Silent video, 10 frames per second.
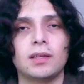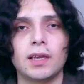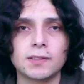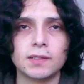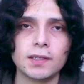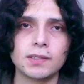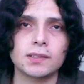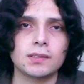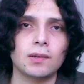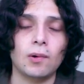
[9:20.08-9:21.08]

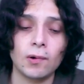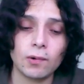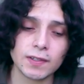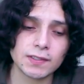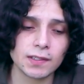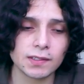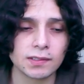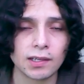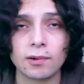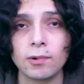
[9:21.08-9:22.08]
Estés o no estés
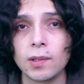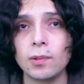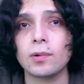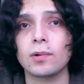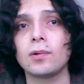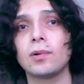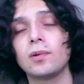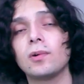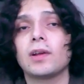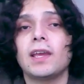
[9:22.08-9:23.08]
de acuerdo
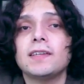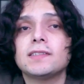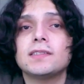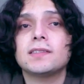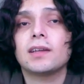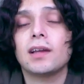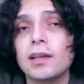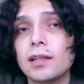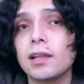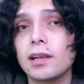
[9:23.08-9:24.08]
con lo que hace este
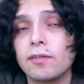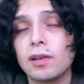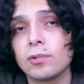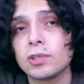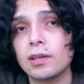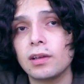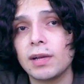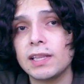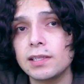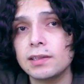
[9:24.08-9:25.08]
canal de la Filmoteca
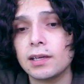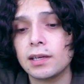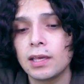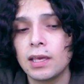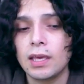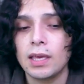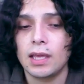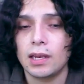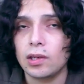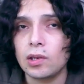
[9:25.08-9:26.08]
Maldita,
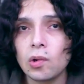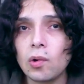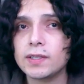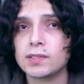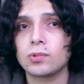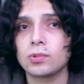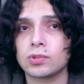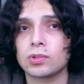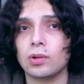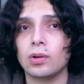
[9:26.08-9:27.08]
no es
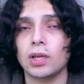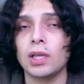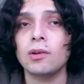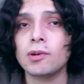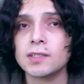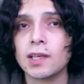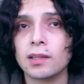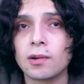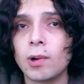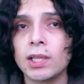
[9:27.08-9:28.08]
justo y no es
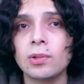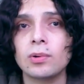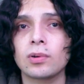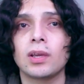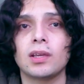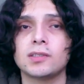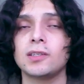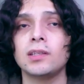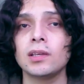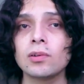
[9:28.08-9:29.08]
adecuado que
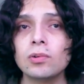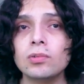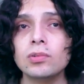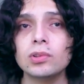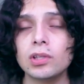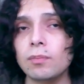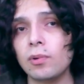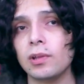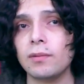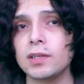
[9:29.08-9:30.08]
sin ningún
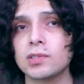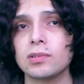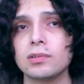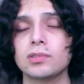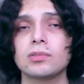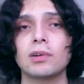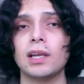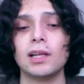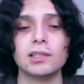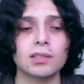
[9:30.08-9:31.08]
tipo de aviso su
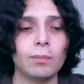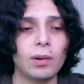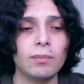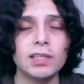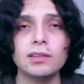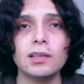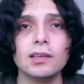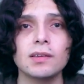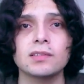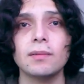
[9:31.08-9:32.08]
canal
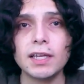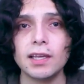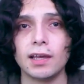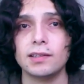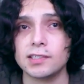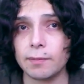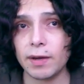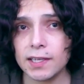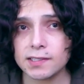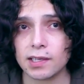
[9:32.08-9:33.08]
simplemente se vaya,
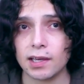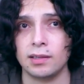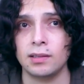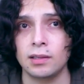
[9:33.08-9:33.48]
desaparezca